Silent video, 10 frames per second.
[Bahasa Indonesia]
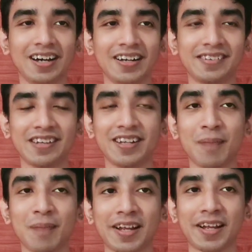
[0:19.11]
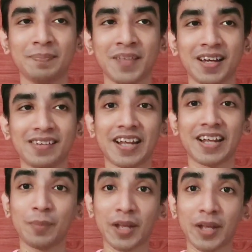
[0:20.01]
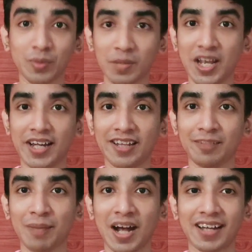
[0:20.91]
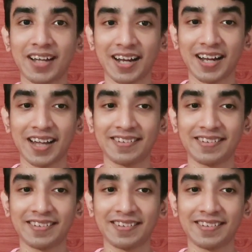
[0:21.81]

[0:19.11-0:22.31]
Uh, jadi kemarin, Screenplay Bumi Langit mengadakan